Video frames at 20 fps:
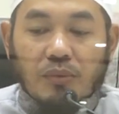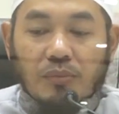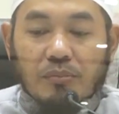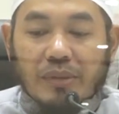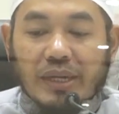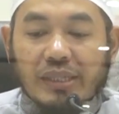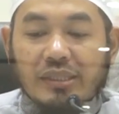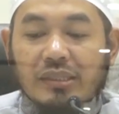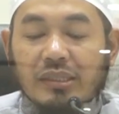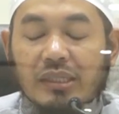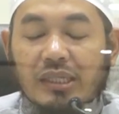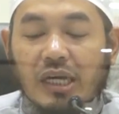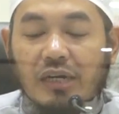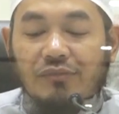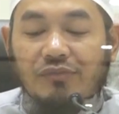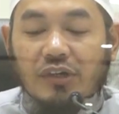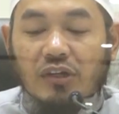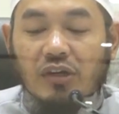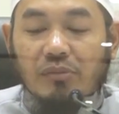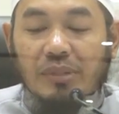"Man
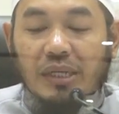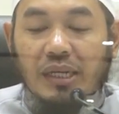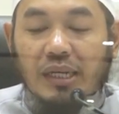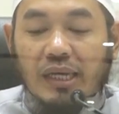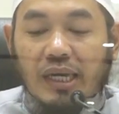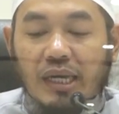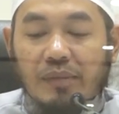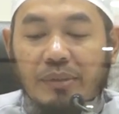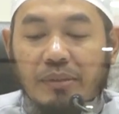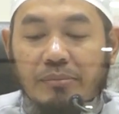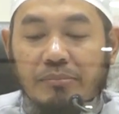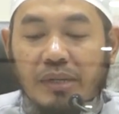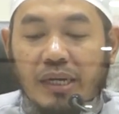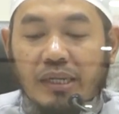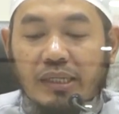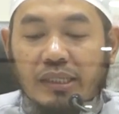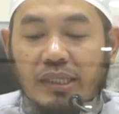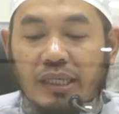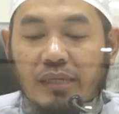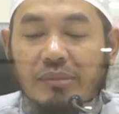kafara billahi min
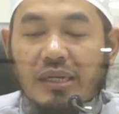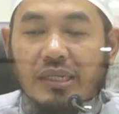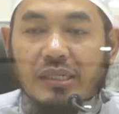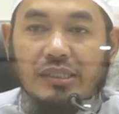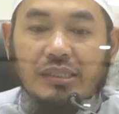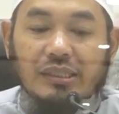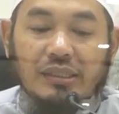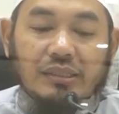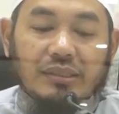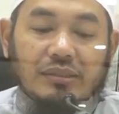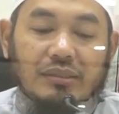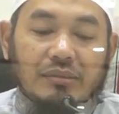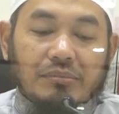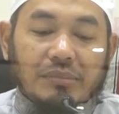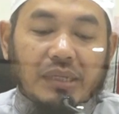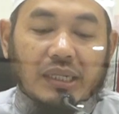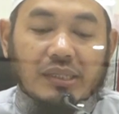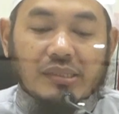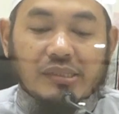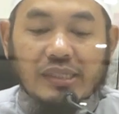ba'di imanihi."
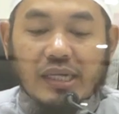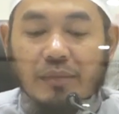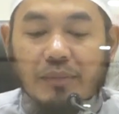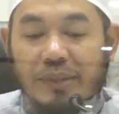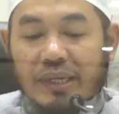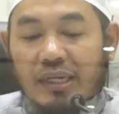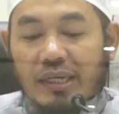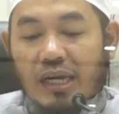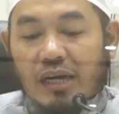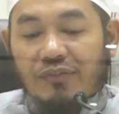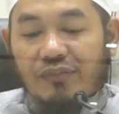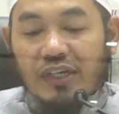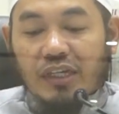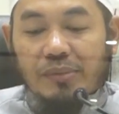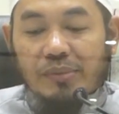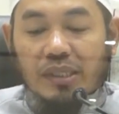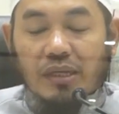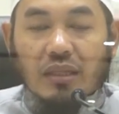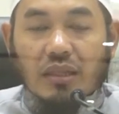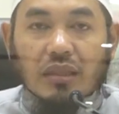Barang siapa yang kafir
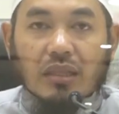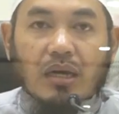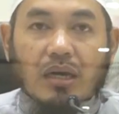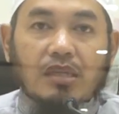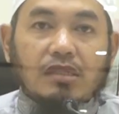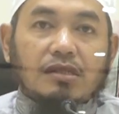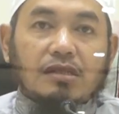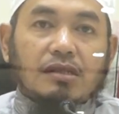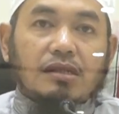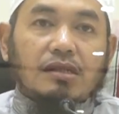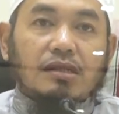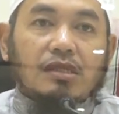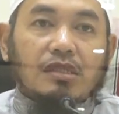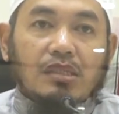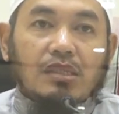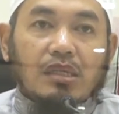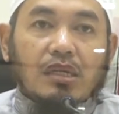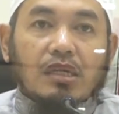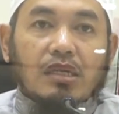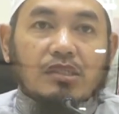kepada Allah
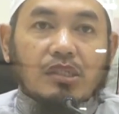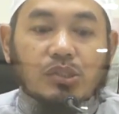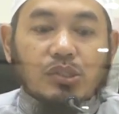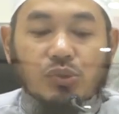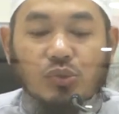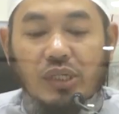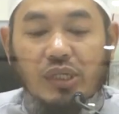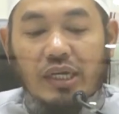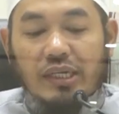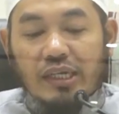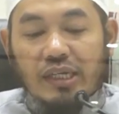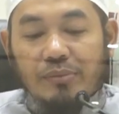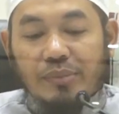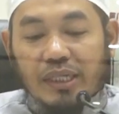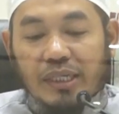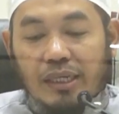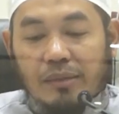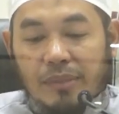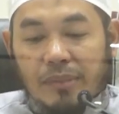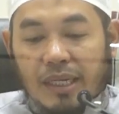sesudah dia
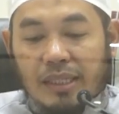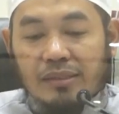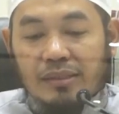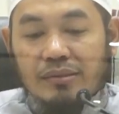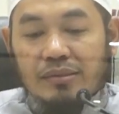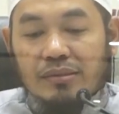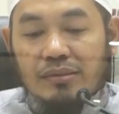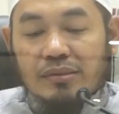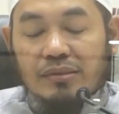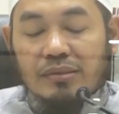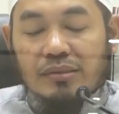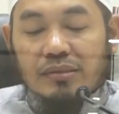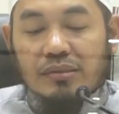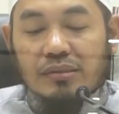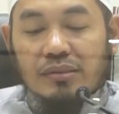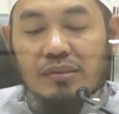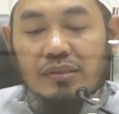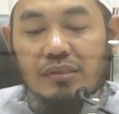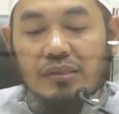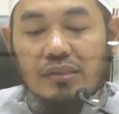beriman,
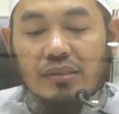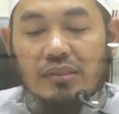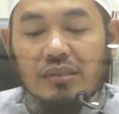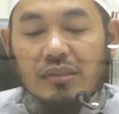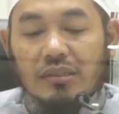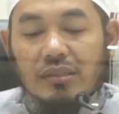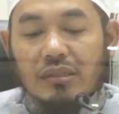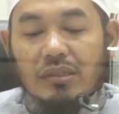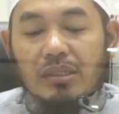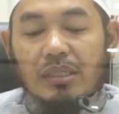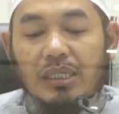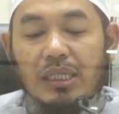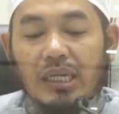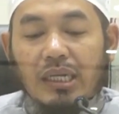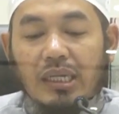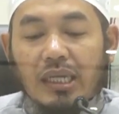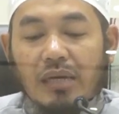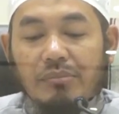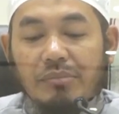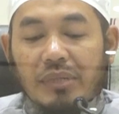
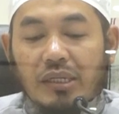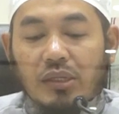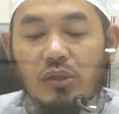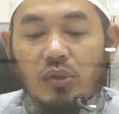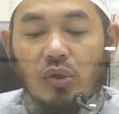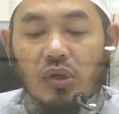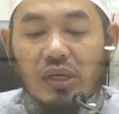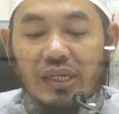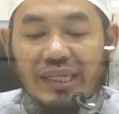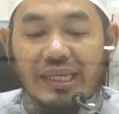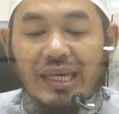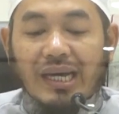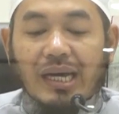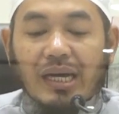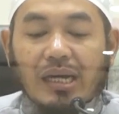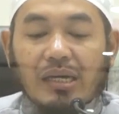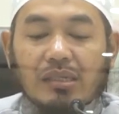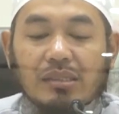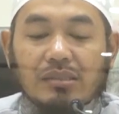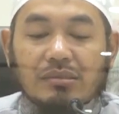illa man ukriha.